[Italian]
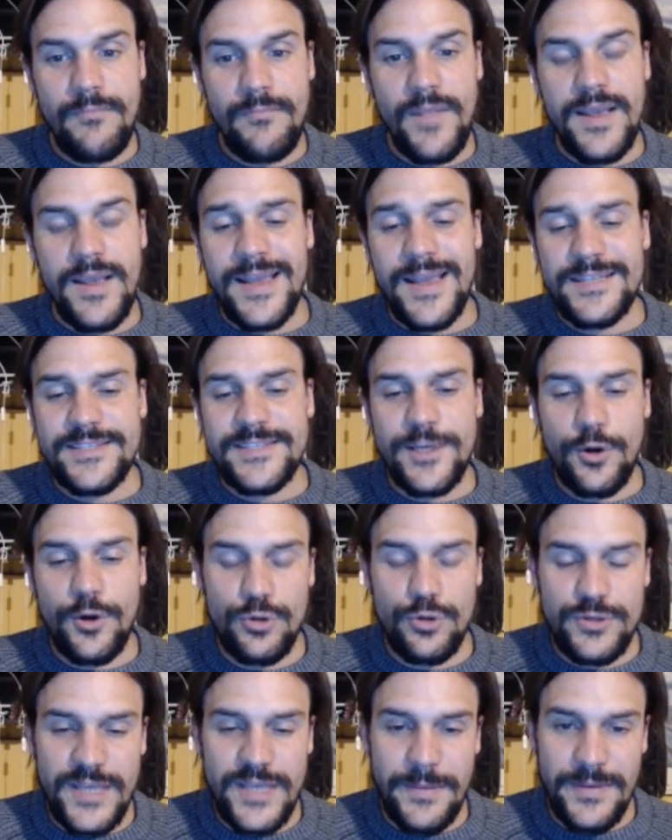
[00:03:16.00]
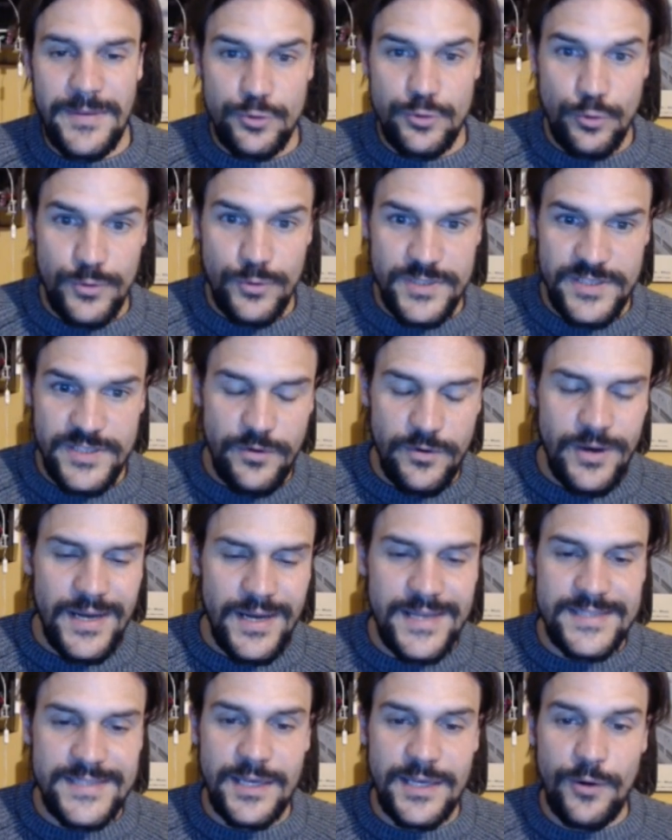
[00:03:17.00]
Il secondo tema su cui si
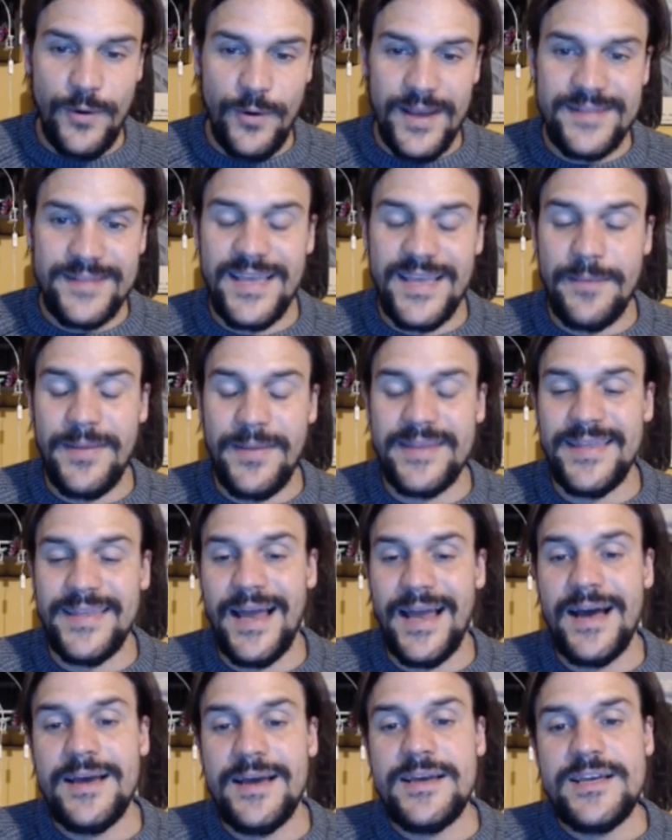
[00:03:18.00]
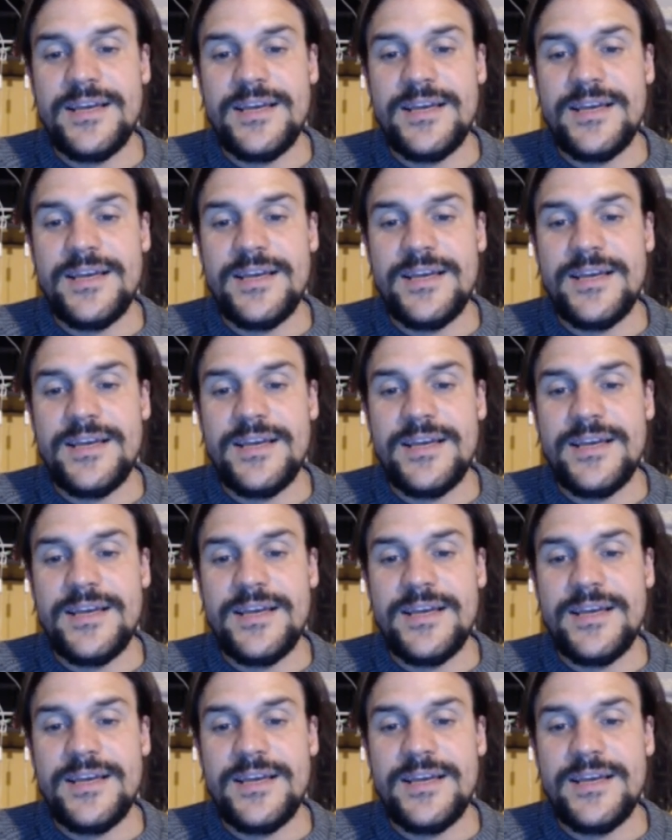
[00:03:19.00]
focalizzano è il tema della